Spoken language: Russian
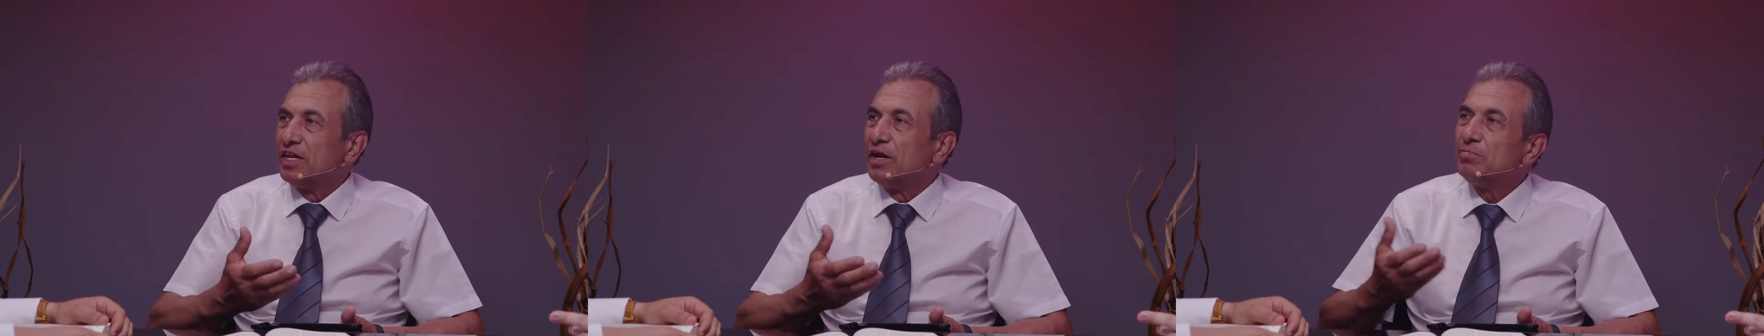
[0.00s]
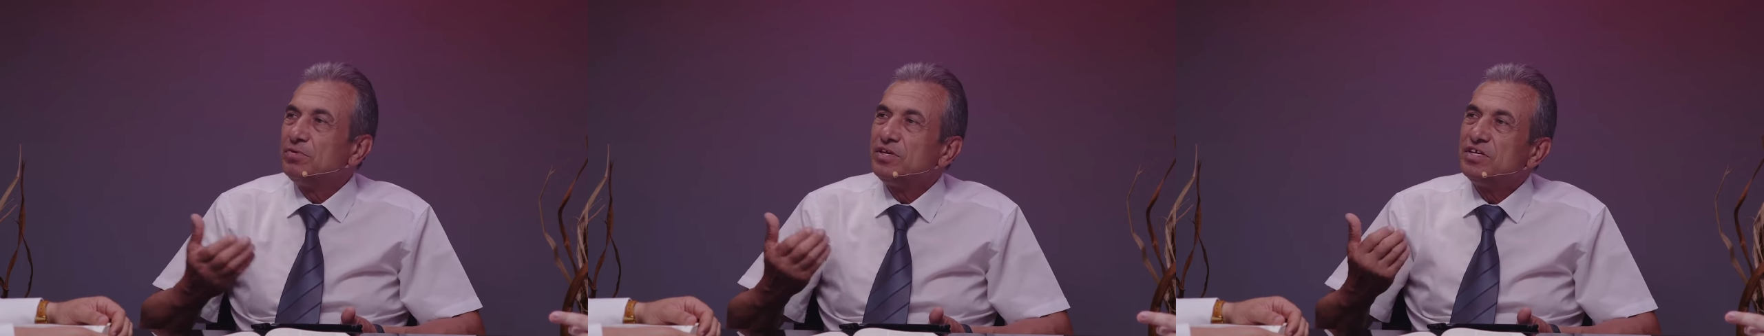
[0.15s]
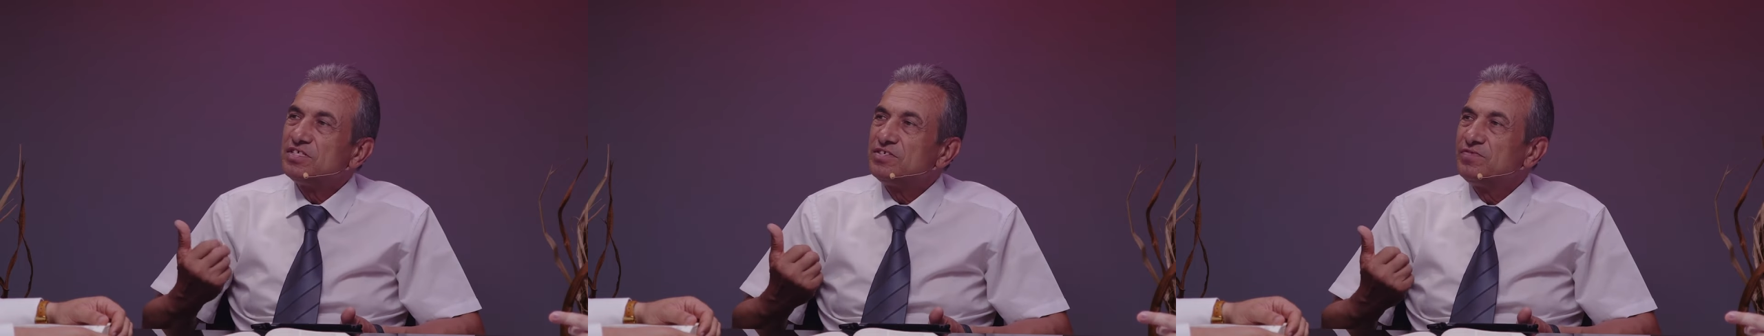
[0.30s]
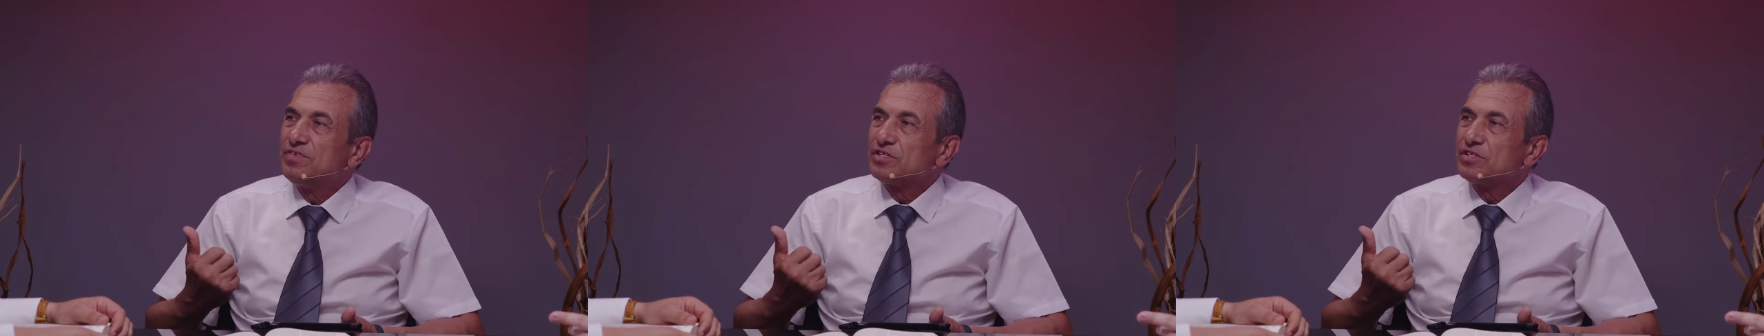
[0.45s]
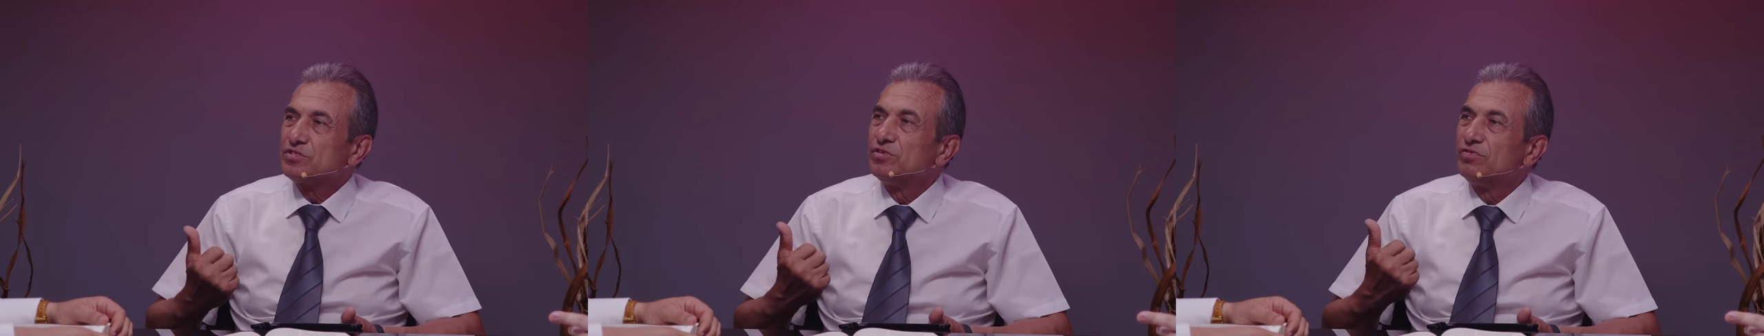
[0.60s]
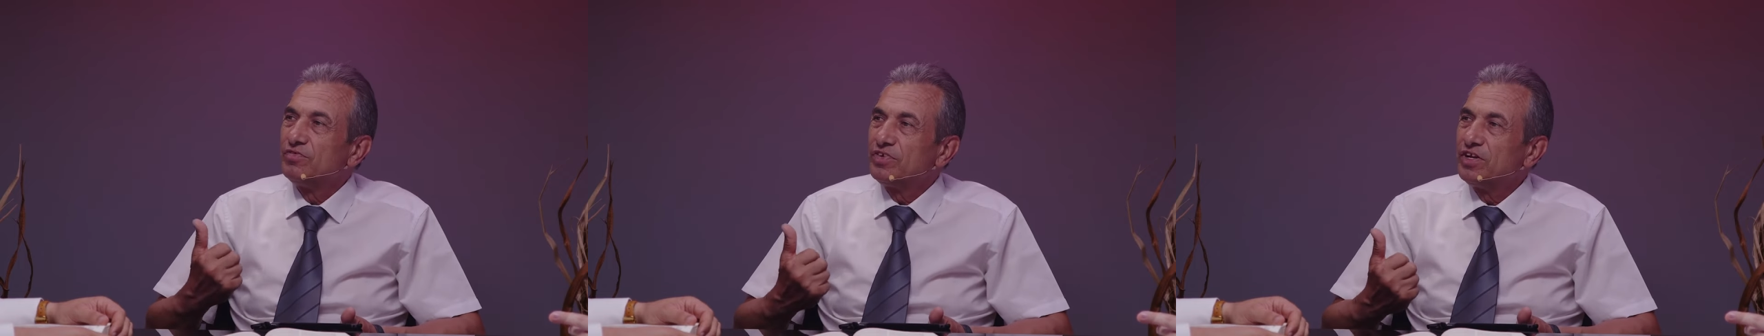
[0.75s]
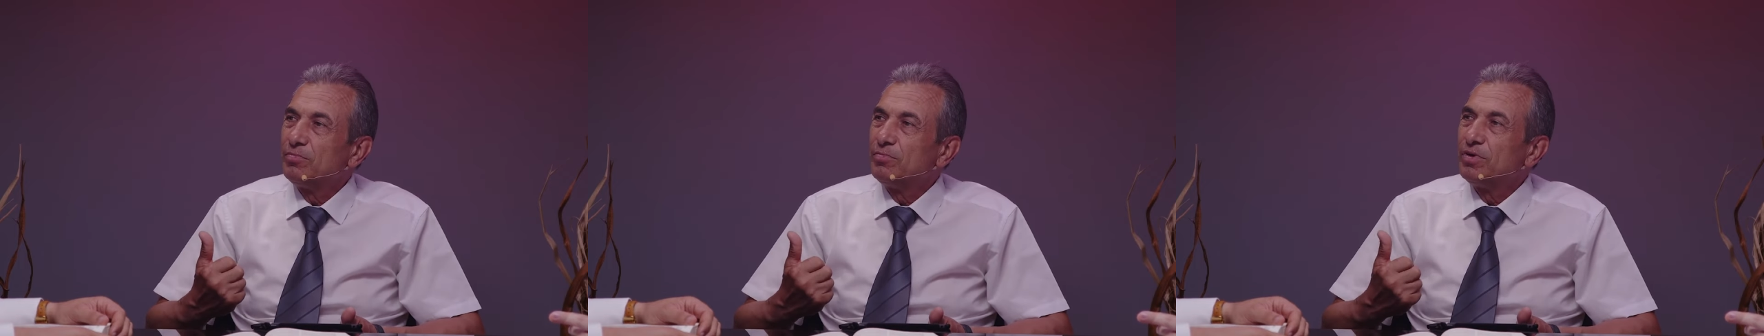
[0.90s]
Нам
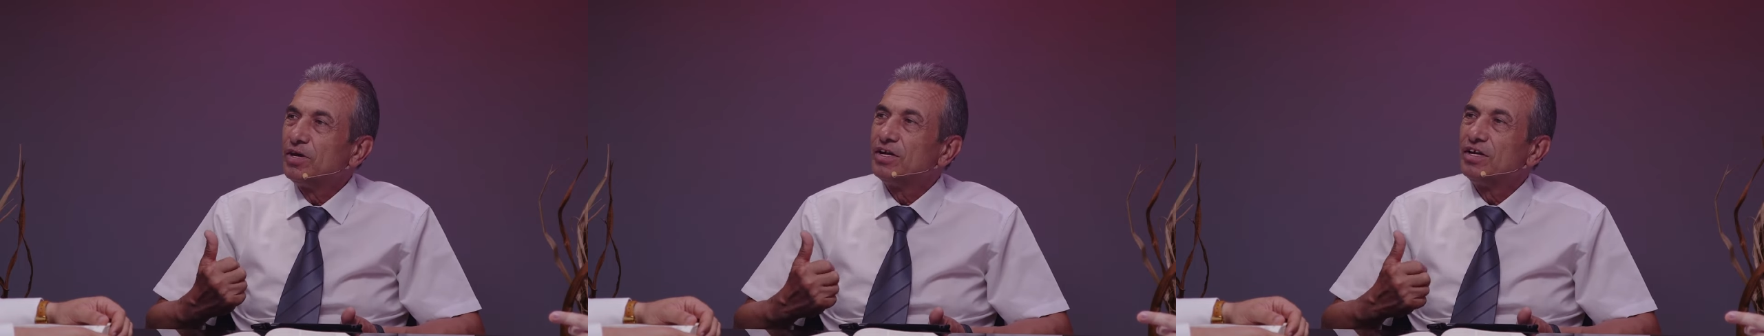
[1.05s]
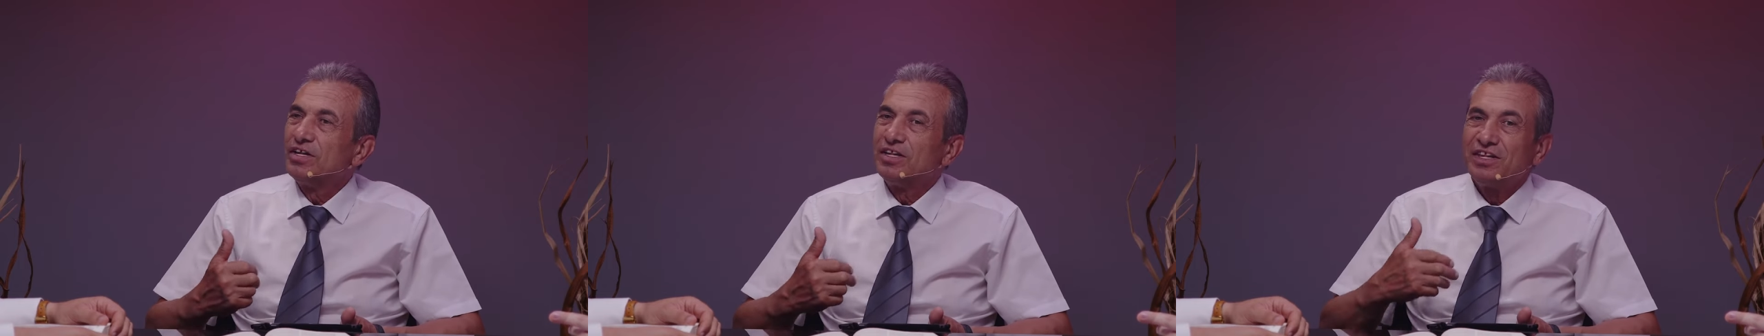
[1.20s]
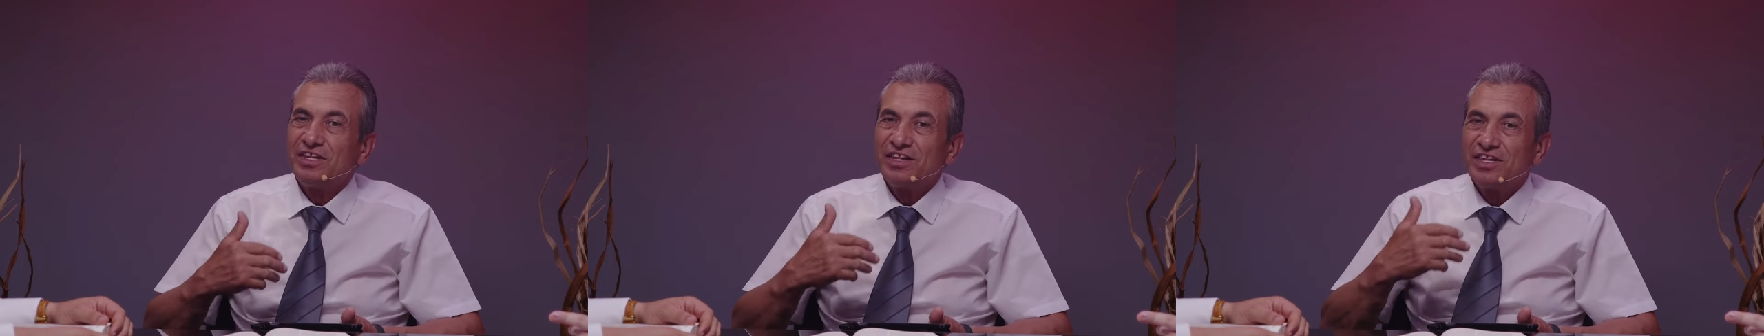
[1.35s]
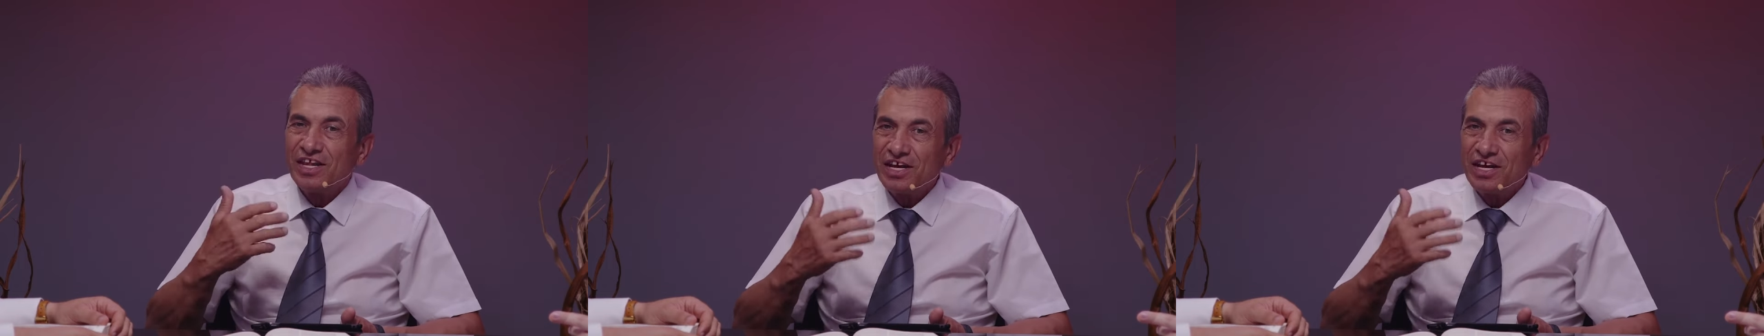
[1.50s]
неизвестно время